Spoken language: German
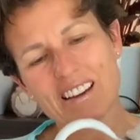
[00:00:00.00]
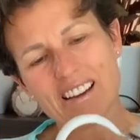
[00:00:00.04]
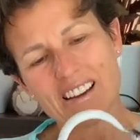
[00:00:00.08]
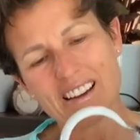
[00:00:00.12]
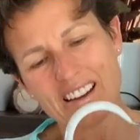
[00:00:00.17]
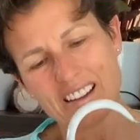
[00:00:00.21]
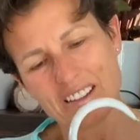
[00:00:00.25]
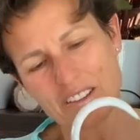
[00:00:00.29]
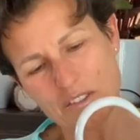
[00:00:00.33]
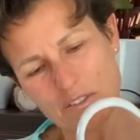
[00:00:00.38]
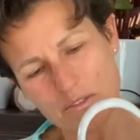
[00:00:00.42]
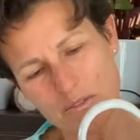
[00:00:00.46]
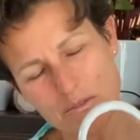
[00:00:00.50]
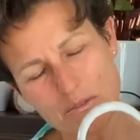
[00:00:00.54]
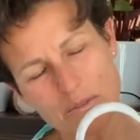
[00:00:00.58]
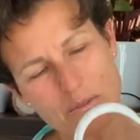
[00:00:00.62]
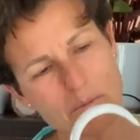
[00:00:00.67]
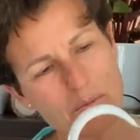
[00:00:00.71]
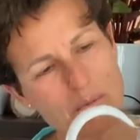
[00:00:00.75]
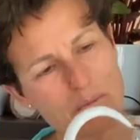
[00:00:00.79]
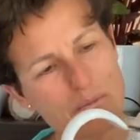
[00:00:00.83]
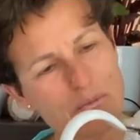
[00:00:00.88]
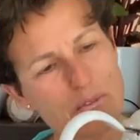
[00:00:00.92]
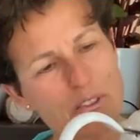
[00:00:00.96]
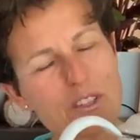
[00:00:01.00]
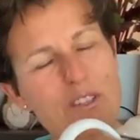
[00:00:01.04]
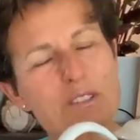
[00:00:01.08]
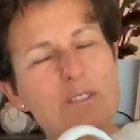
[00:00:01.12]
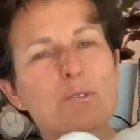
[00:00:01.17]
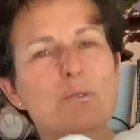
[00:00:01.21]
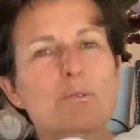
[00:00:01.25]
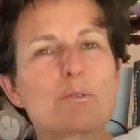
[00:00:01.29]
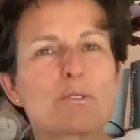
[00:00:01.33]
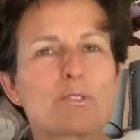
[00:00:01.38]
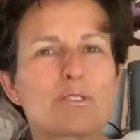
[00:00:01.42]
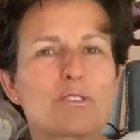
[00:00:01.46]
einen schönen
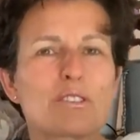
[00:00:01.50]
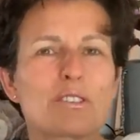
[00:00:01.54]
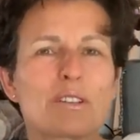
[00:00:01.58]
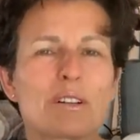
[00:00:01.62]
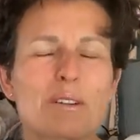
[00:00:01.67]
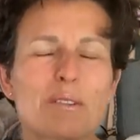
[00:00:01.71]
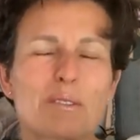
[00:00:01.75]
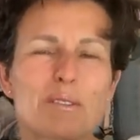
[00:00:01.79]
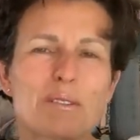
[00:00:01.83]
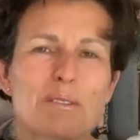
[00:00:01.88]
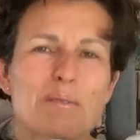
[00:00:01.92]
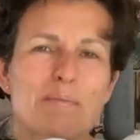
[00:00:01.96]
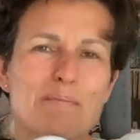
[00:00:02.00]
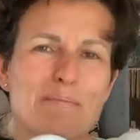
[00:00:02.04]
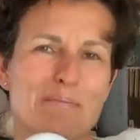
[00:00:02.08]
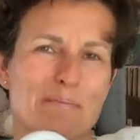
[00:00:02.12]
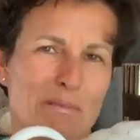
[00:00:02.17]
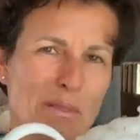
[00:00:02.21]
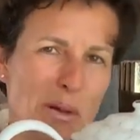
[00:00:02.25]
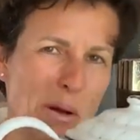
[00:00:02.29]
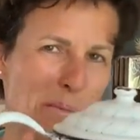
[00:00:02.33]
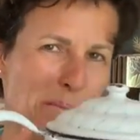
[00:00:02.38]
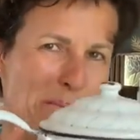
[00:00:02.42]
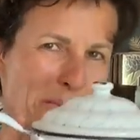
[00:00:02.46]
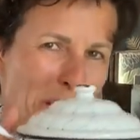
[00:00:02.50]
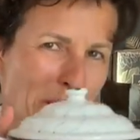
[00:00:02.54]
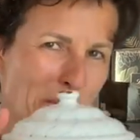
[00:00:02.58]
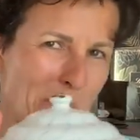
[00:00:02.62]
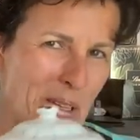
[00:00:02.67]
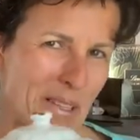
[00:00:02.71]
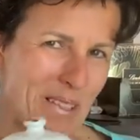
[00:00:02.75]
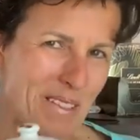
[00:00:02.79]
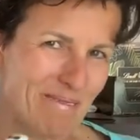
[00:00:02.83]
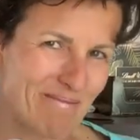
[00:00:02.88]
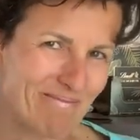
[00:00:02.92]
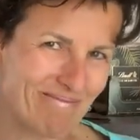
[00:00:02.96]
Pfingstrosenstrauß. Kommt mal mit.